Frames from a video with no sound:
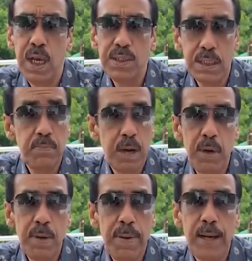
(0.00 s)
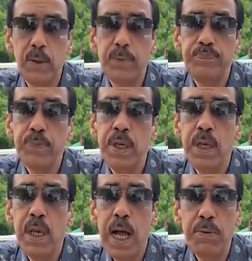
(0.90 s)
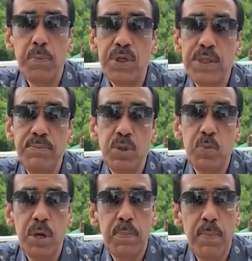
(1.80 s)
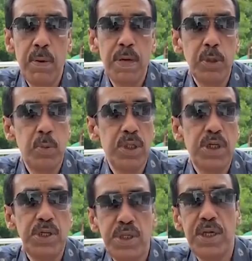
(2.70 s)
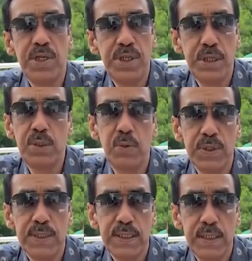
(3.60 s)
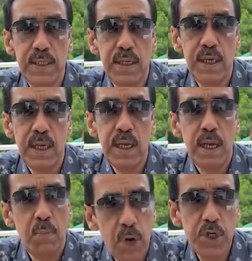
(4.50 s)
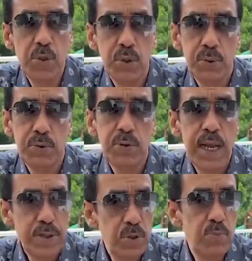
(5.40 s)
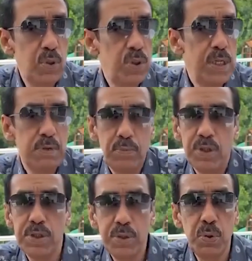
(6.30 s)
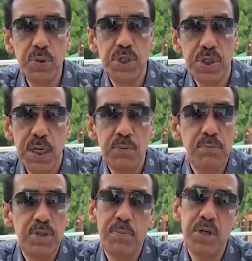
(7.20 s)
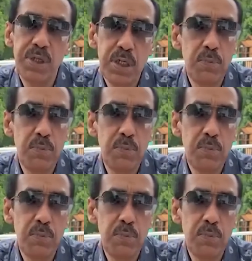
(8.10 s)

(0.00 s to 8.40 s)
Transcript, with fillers: যাদের বাবা মা ভালো আমি বলেছিলাম যে তোমার বাবা মা তোমাদের কি শিক্ষা শিক্ষিত করেছে বয়স কত একজন বলল যে আমার বয়স চৌত্রিশ আমি বললাম যে আমার ছেলের